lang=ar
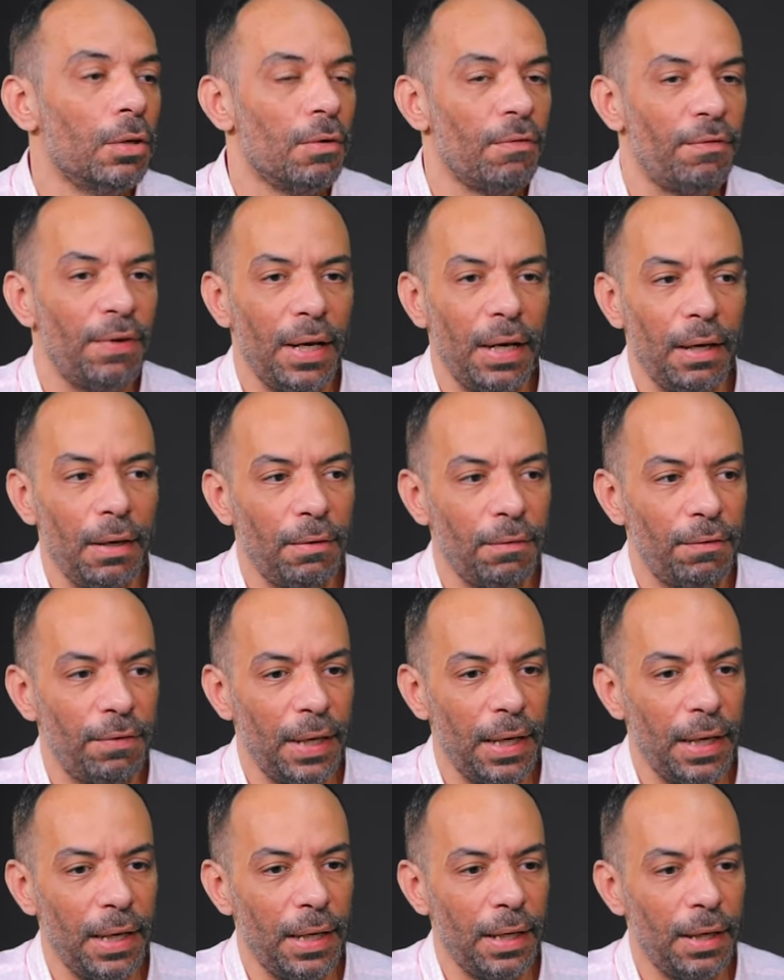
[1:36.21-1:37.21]
فال
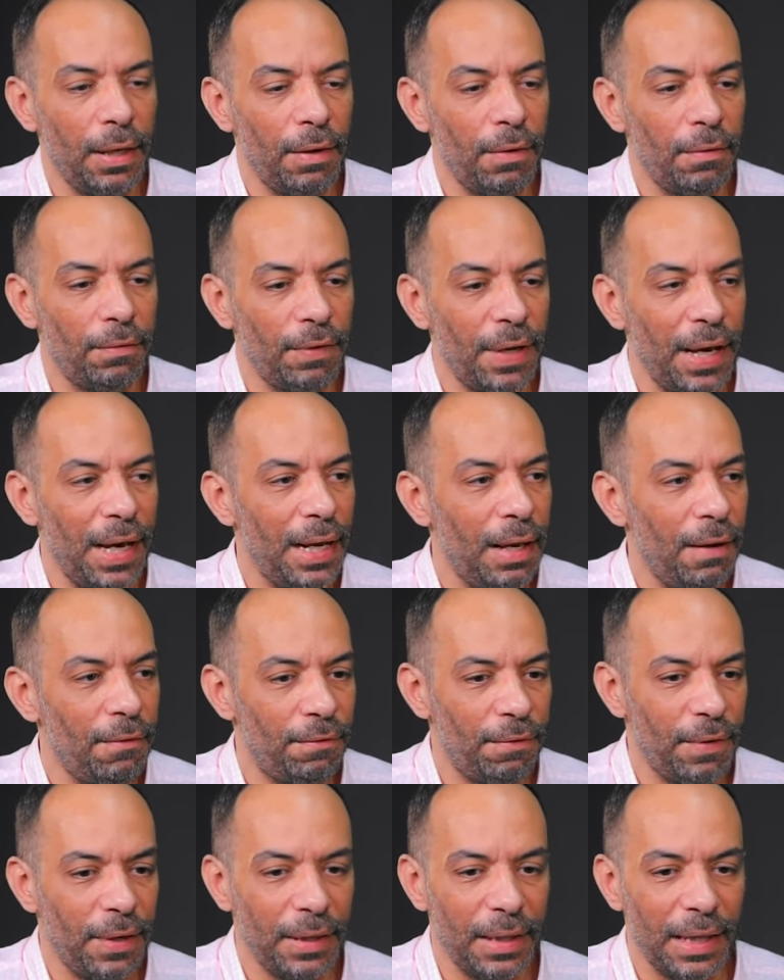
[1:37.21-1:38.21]
فال
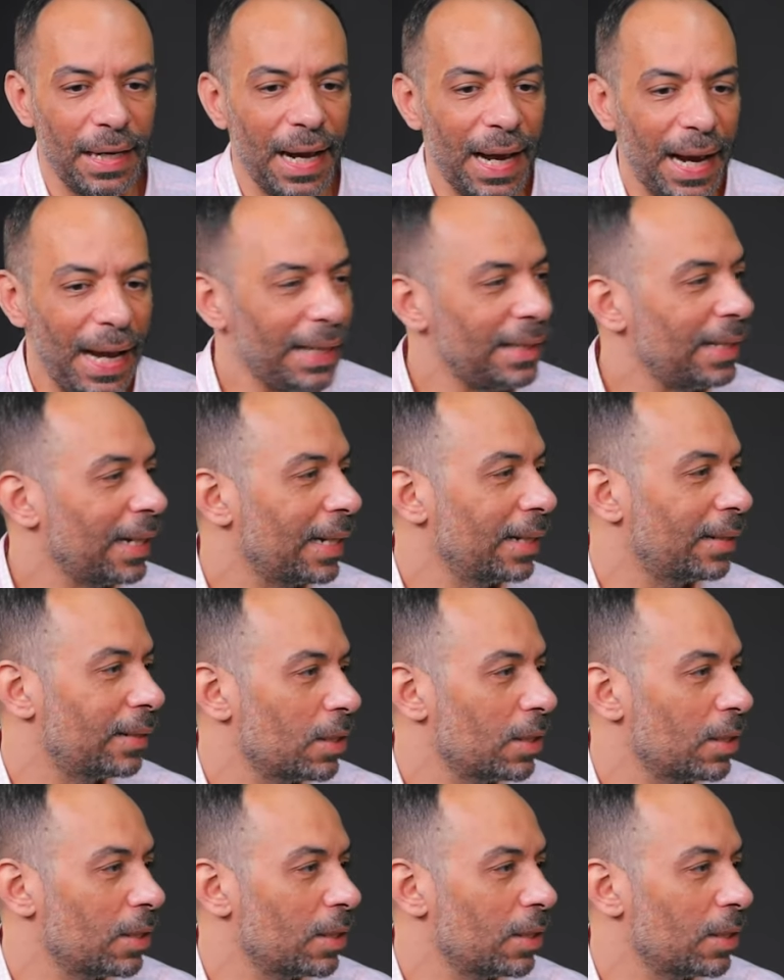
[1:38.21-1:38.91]
فدراعاتك